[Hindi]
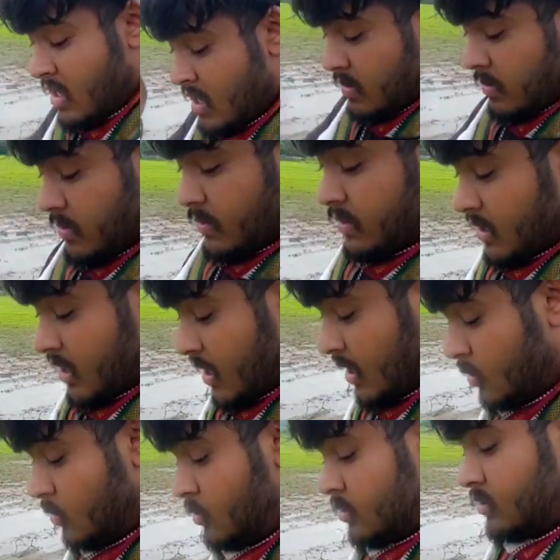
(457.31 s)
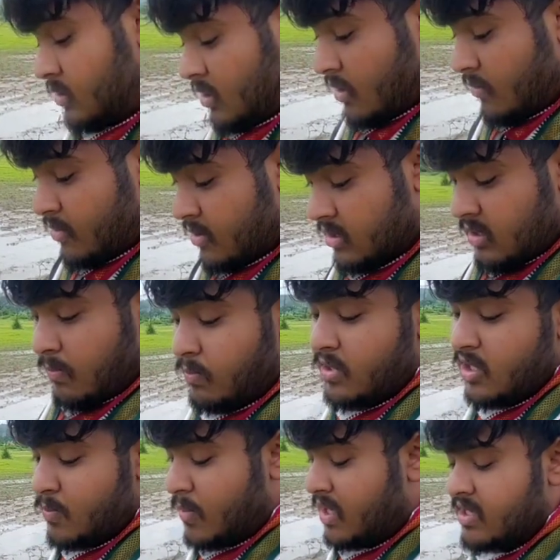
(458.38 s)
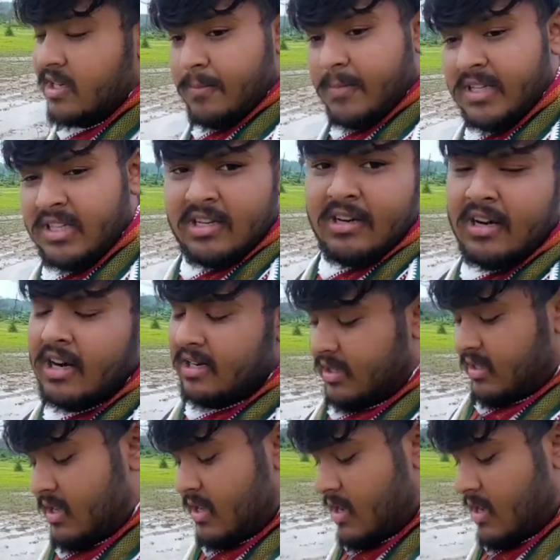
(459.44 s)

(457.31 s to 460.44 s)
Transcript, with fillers: मैं बता रहा हूँ सिर्फ और सिर्फ बीस परसेंट मच्छर काटते हैं यहाँ